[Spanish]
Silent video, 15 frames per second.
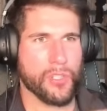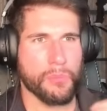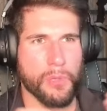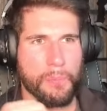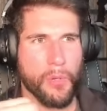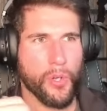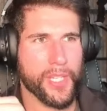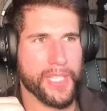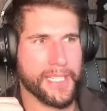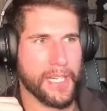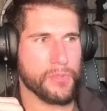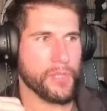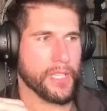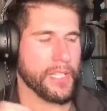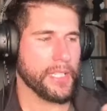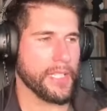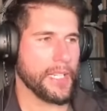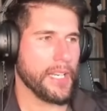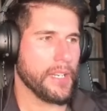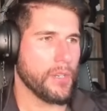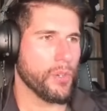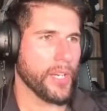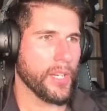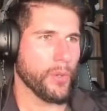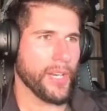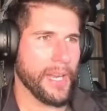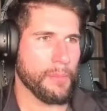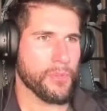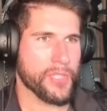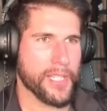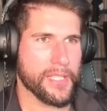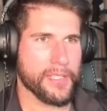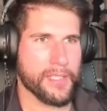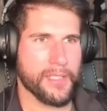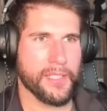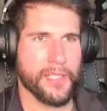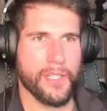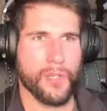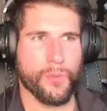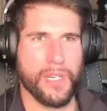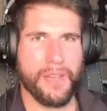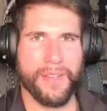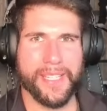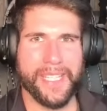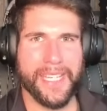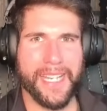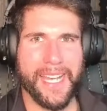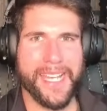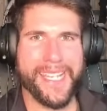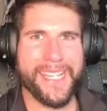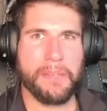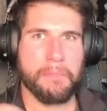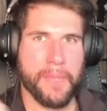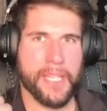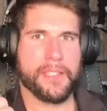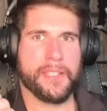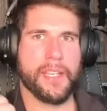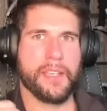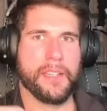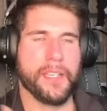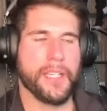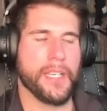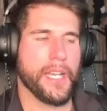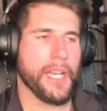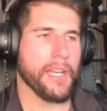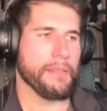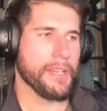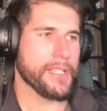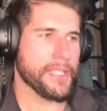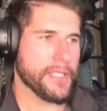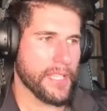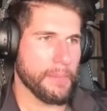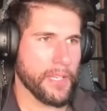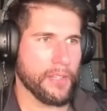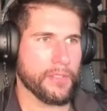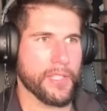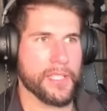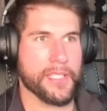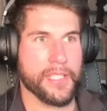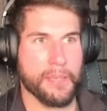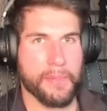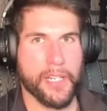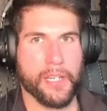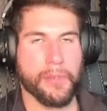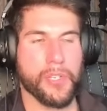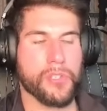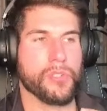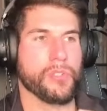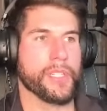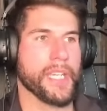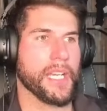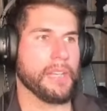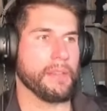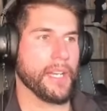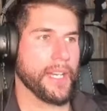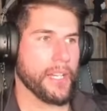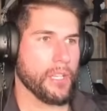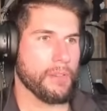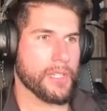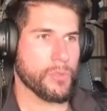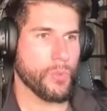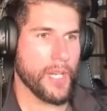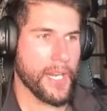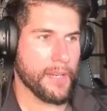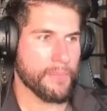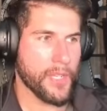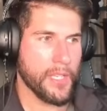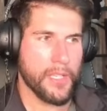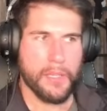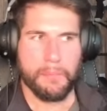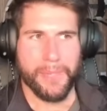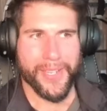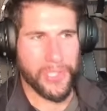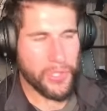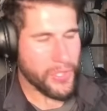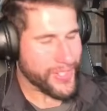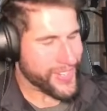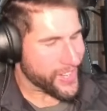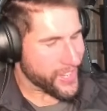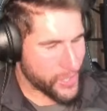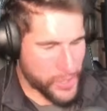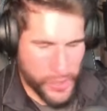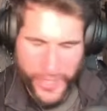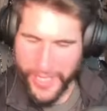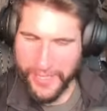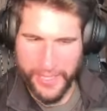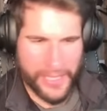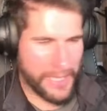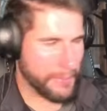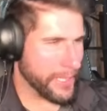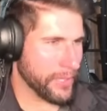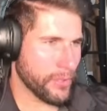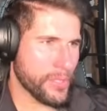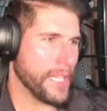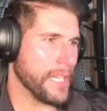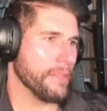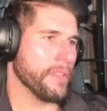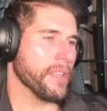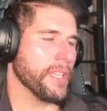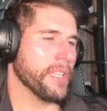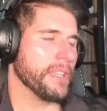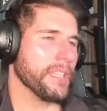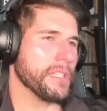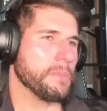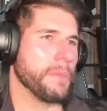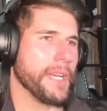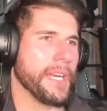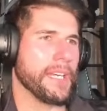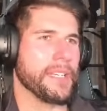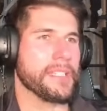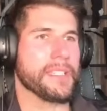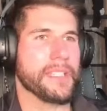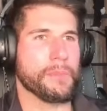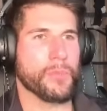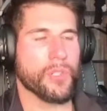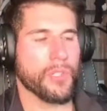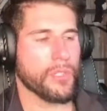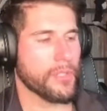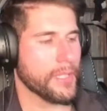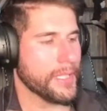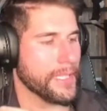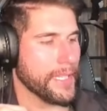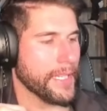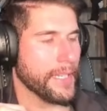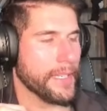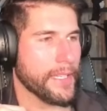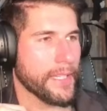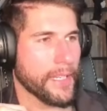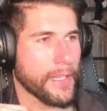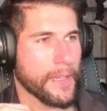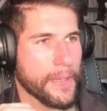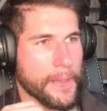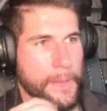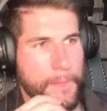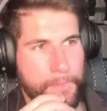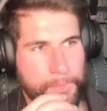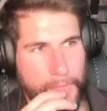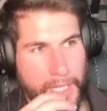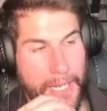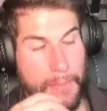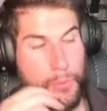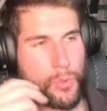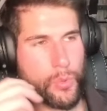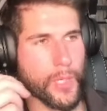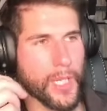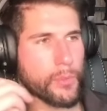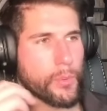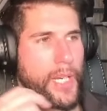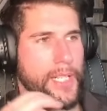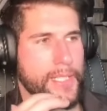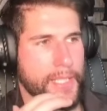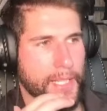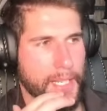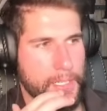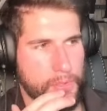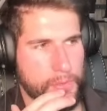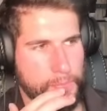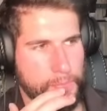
muy poco descanso, etcétera, lo que logramos es una fatiga inmensa a nivel sistémico, del sistema nervioso y a nivel cardiovascular, pero no son entrenamientos tan eficientes para el estímulo de eh, la musculatura en este caso.